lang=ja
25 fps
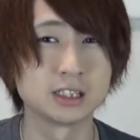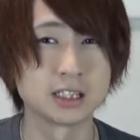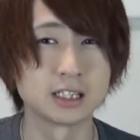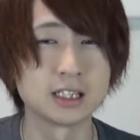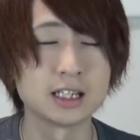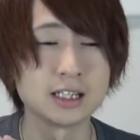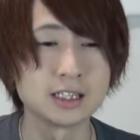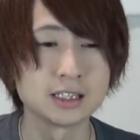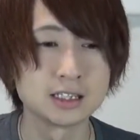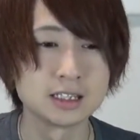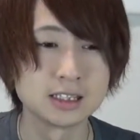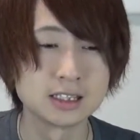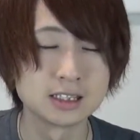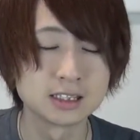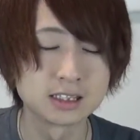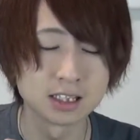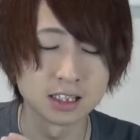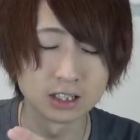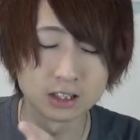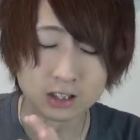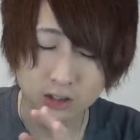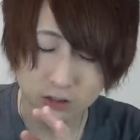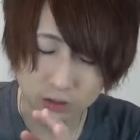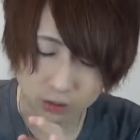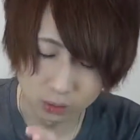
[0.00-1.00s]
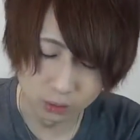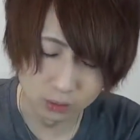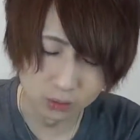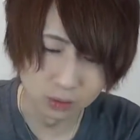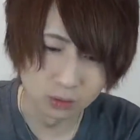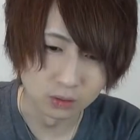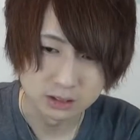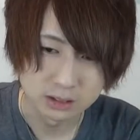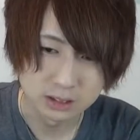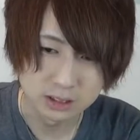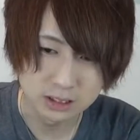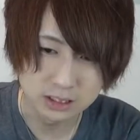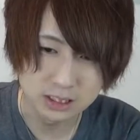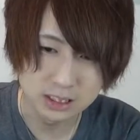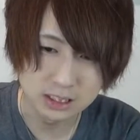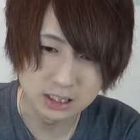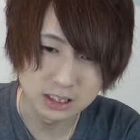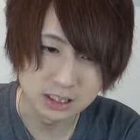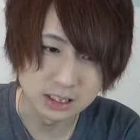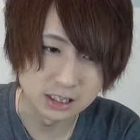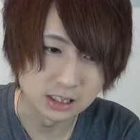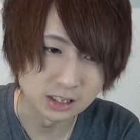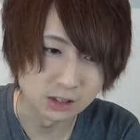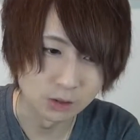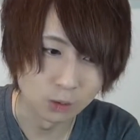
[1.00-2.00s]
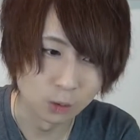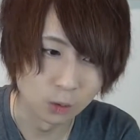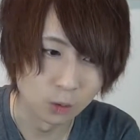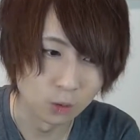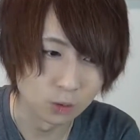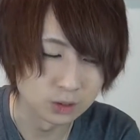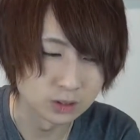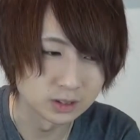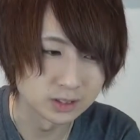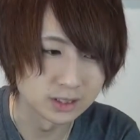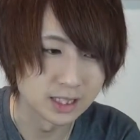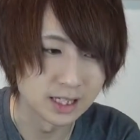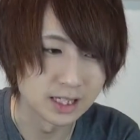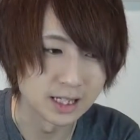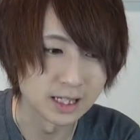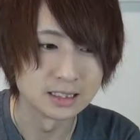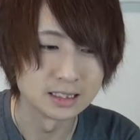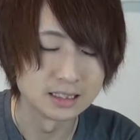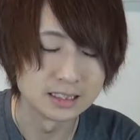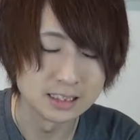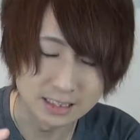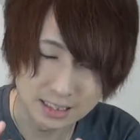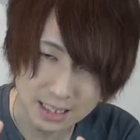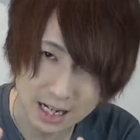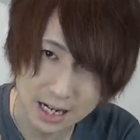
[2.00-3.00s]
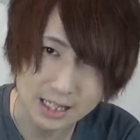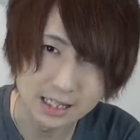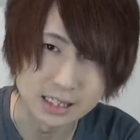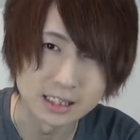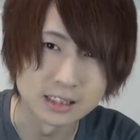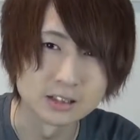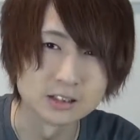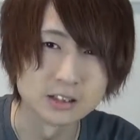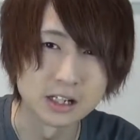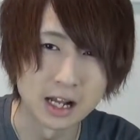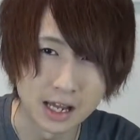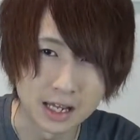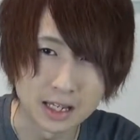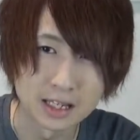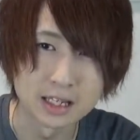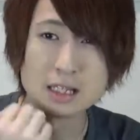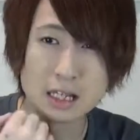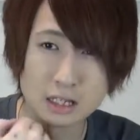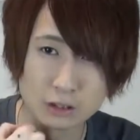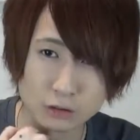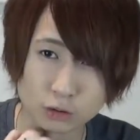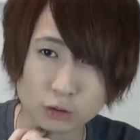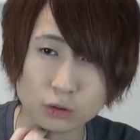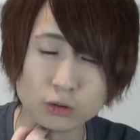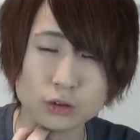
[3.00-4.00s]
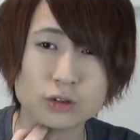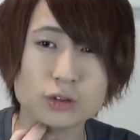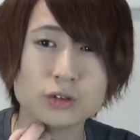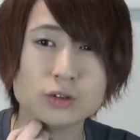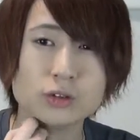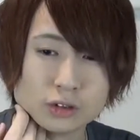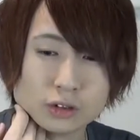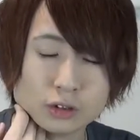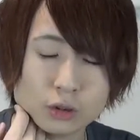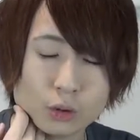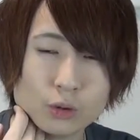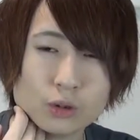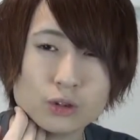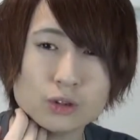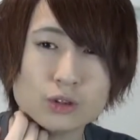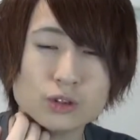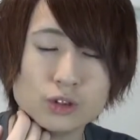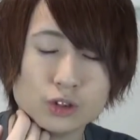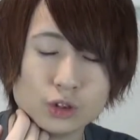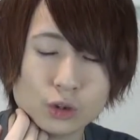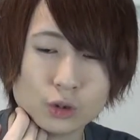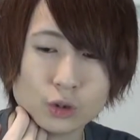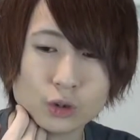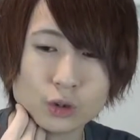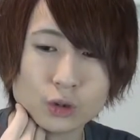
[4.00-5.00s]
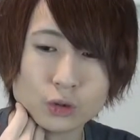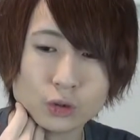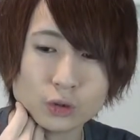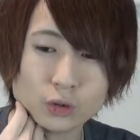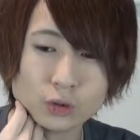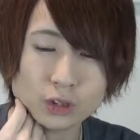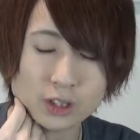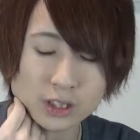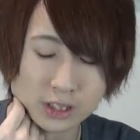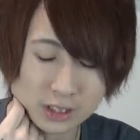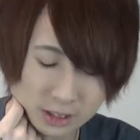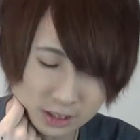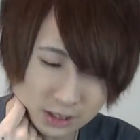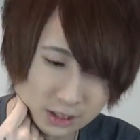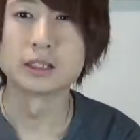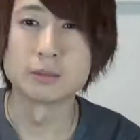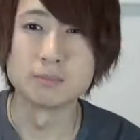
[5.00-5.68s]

じゃないんですけど、月に多くて2回ぐらいなるという、そういう状況です。